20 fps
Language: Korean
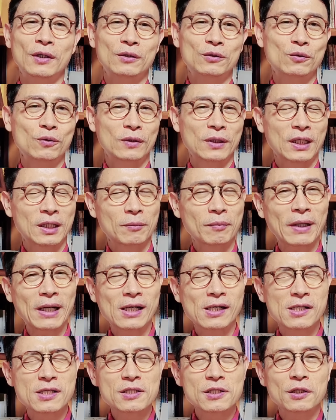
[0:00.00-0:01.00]
또 약
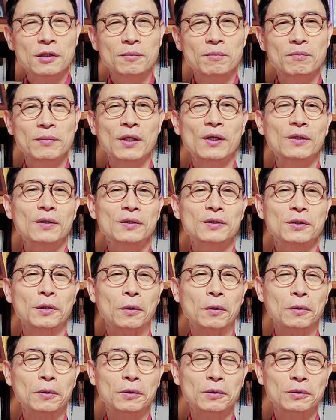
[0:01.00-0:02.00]
8천 명
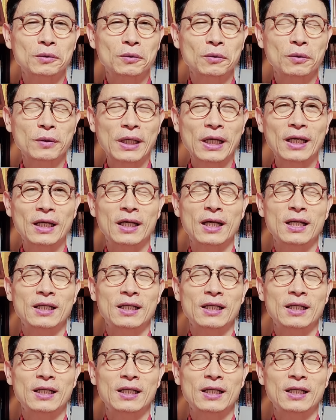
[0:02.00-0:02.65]
정도의